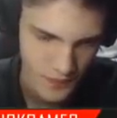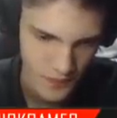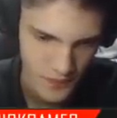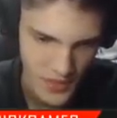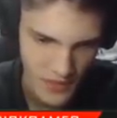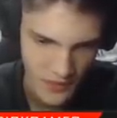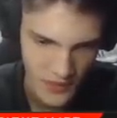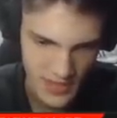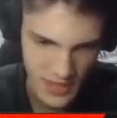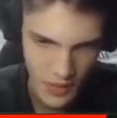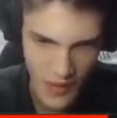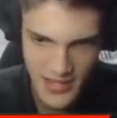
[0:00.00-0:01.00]
Cadê
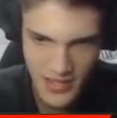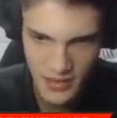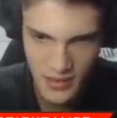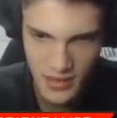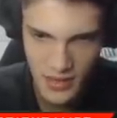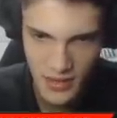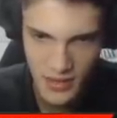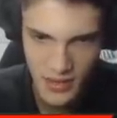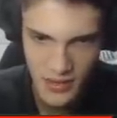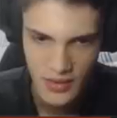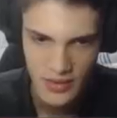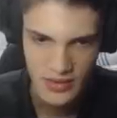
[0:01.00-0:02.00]
você? você voando acha? de
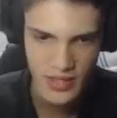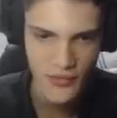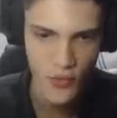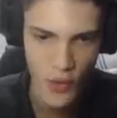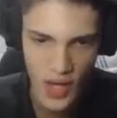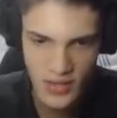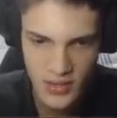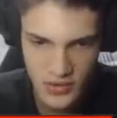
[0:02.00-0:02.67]
novo? Que voando?